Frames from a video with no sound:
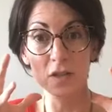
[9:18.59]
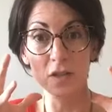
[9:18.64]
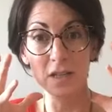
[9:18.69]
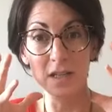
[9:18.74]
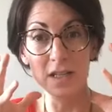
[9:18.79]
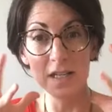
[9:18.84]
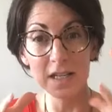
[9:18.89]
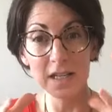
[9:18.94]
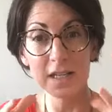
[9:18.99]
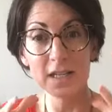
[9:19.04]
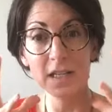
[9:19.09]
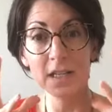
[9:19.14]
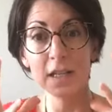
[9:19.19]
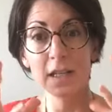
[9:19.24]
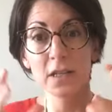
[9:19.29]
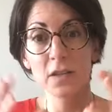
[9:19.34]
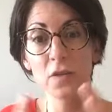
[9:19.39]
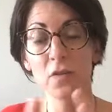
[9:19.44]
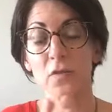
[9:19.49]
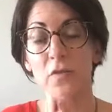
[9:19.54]
L'idée
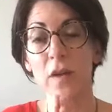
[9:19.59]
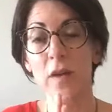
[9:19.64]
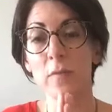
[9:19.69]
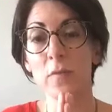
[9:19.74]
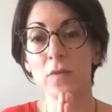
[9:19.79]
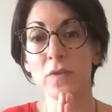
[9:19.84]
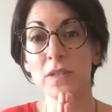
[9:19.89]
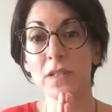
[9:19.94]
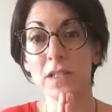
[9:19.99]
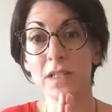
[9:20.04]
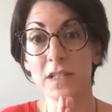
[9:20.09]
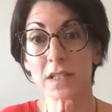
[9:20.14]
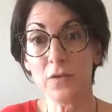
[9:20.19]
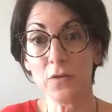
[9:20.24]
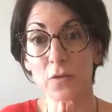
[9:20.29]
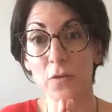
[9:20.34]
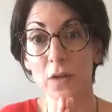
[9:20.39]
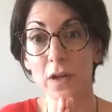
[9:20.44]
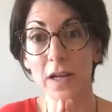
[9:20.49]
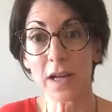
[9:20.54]
étant vraiment
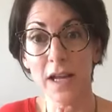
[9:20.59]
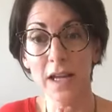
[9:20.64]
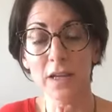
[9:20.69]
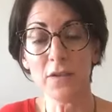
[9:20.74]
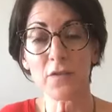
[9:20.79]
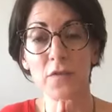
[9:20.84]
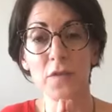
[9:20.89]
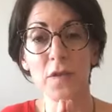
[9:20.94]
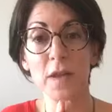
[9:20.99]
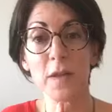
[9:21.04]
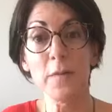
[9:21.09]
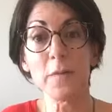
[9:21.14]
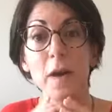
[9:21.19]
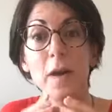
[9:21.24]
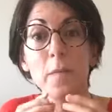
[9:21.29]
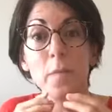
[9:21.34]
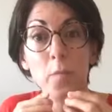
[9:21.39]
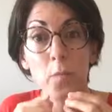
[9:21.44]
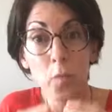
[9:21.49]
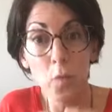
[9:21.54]
de clarifier
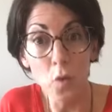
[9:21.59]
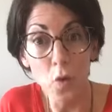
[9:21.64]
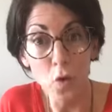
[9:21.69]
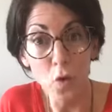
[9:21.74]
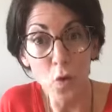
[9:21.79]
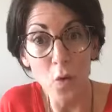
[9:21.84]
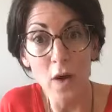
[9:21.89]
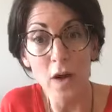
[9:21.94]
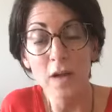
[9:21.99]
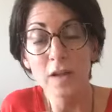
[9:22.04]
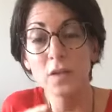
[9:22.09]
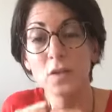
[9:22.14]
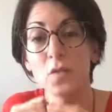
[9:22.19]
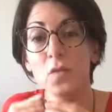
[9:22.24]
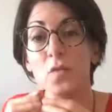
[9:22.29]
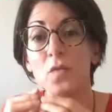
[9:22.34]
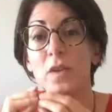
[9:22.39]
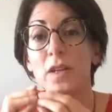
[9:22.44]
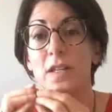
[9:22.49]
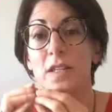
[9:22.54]
bah, pourquoi est-ce que
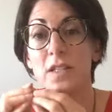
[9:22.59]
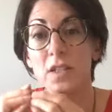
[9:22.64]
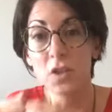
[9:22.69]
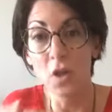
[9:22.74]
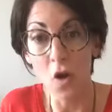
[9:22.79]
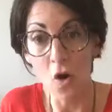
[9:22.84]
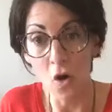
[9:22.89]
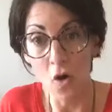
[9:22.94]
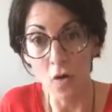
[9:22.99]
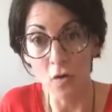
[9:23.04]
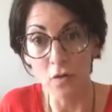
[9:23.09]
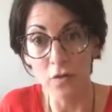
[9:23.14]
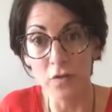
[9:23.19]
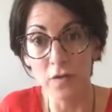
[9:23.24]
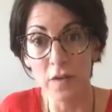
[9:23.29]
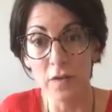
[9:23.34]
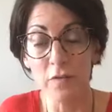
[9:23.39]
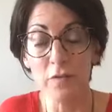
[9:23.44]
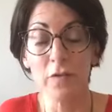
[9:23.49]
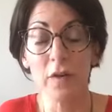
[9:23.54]
vous voulez tant en
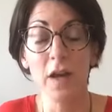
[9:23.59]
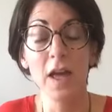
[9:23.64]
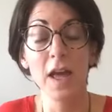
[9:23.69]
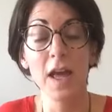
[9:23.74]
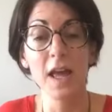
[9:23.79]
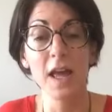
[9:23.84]
vivre